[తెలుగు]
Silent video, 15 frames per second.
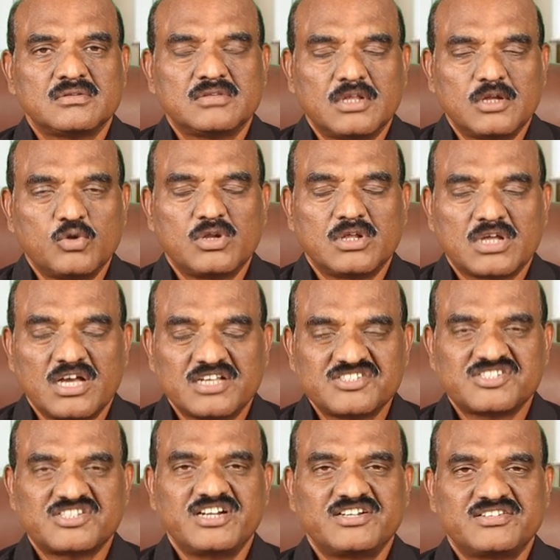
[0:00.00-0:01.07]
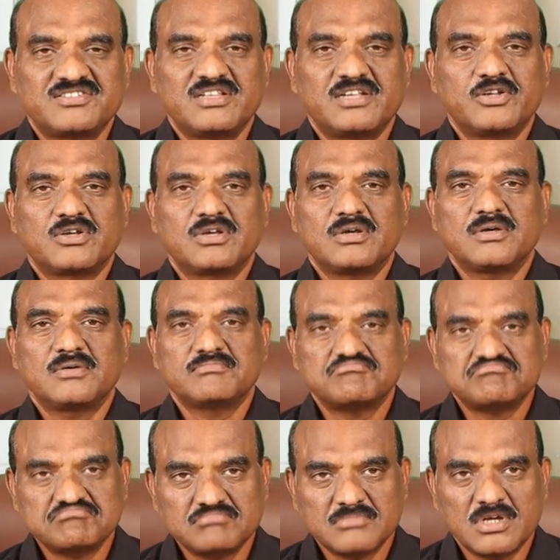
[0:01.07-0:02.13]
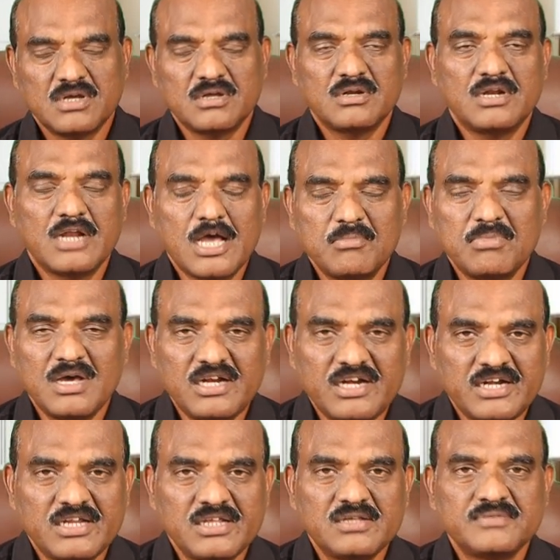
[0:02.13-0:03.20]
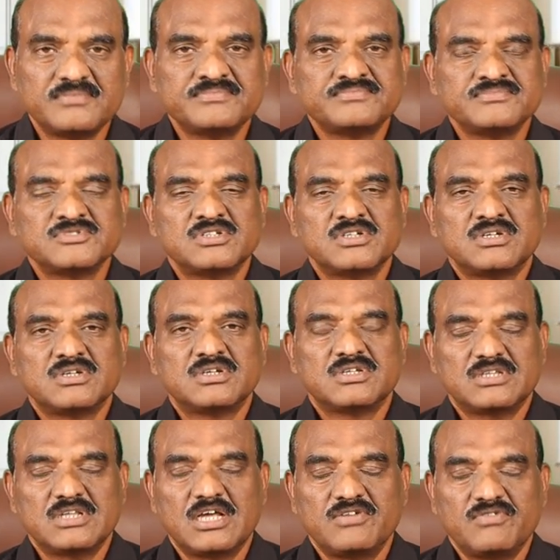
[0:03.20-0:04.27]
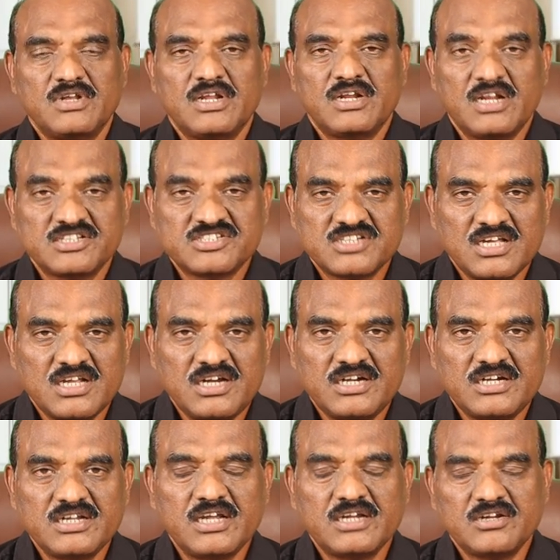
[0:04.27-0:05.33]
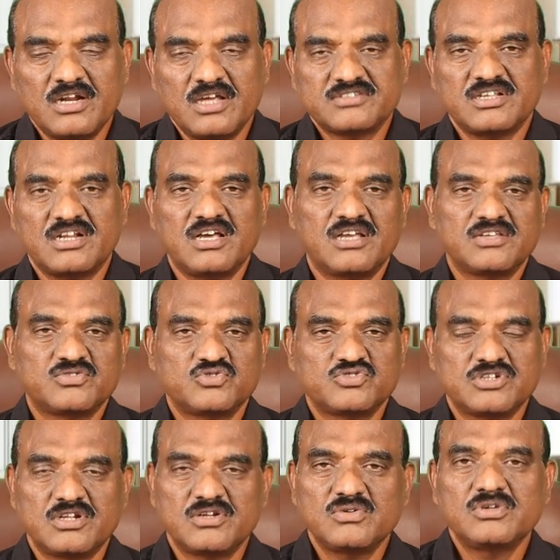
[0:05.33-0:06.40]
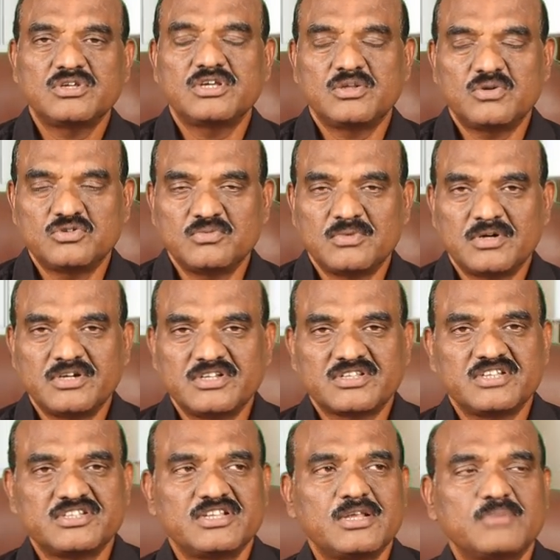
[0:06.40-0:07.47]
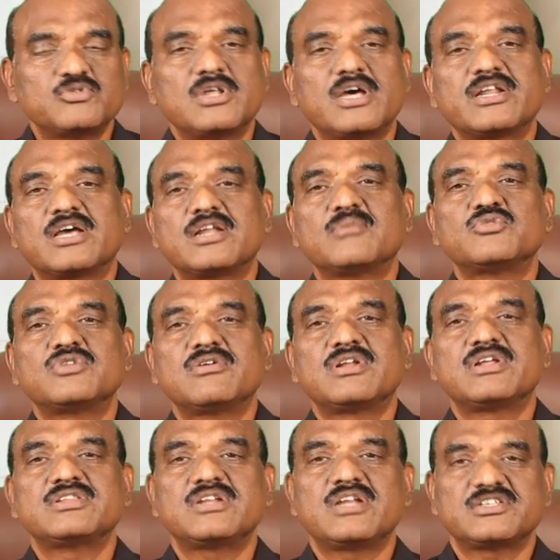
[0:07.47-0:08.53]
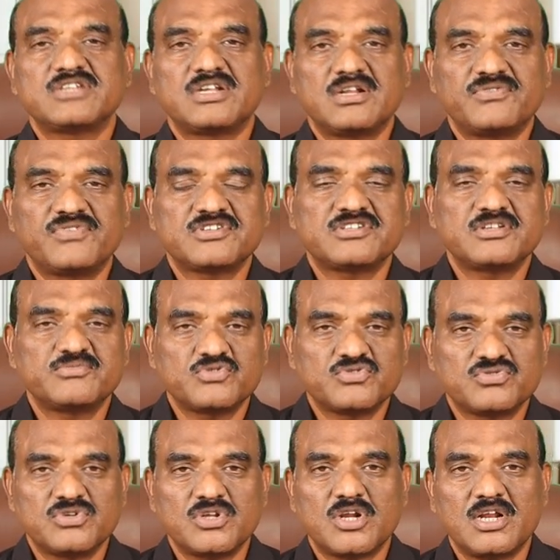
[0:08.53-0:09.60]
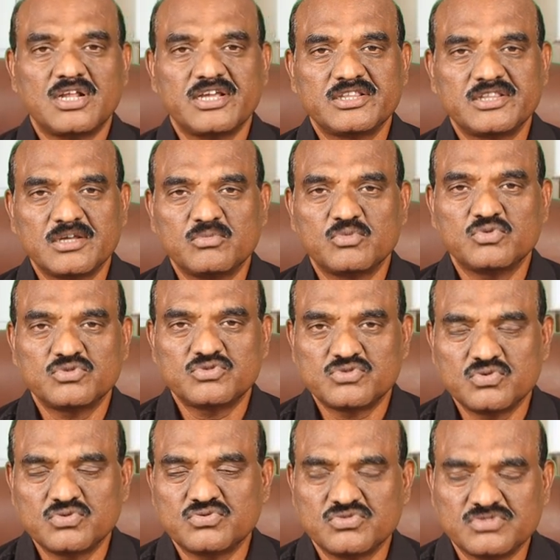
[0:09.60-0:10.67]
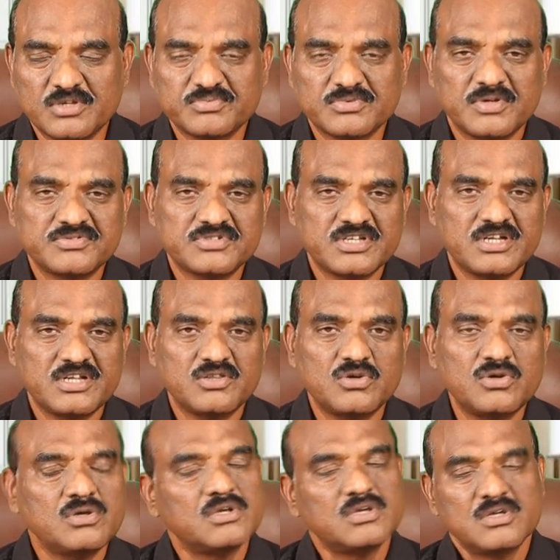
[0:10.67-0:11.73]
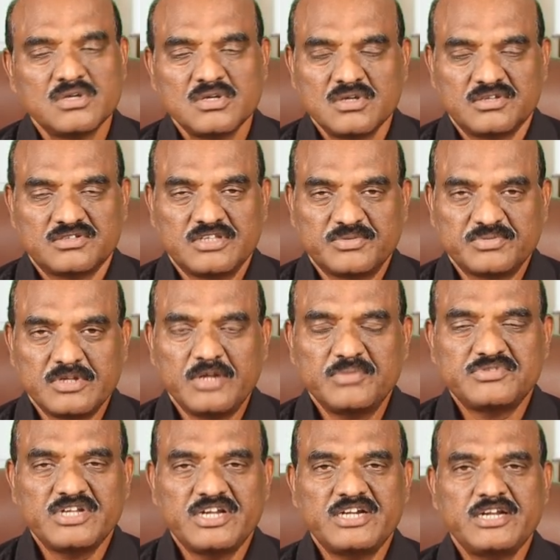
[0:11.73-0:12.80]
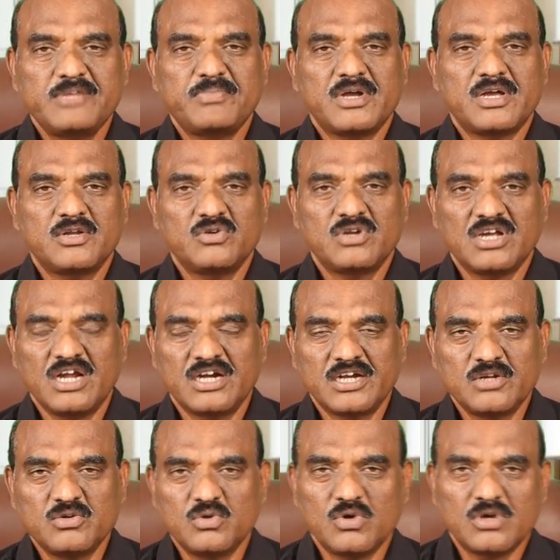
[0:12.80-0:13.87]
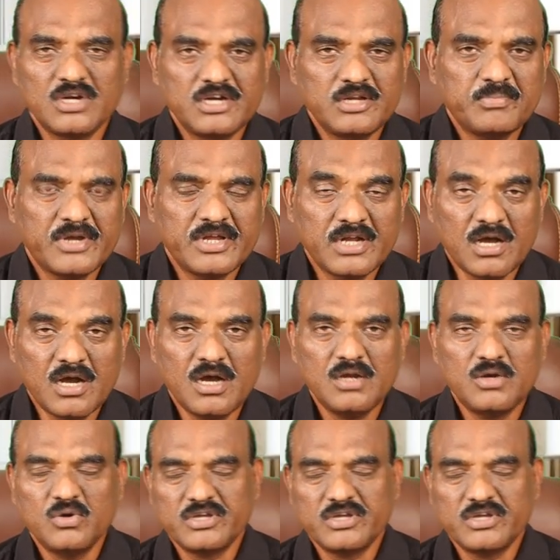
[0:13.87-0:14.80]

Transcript: దానిలో ఉన్న కన్స్టెంట్స్ దాని యొక్క లాభాలేంటి దానివల్ల నష్టాలేంటి అండ్ నా సలహా సూచనలు ఈరోజు మనం డిస్కస్ చేద్దాము దానికన్నా ముందు ఎవరైతే నా ఛానల్ ఫస్ట్ టైం చూస్తున్నారో అలాగే ఇంతకుముందు చూస్తూ సబ్స్క్రైబ్ చేయలేదో సబ్స్క్రైబ్ చేయండి పక్కనున్న గంటను నొక్కండి పైన ఆల్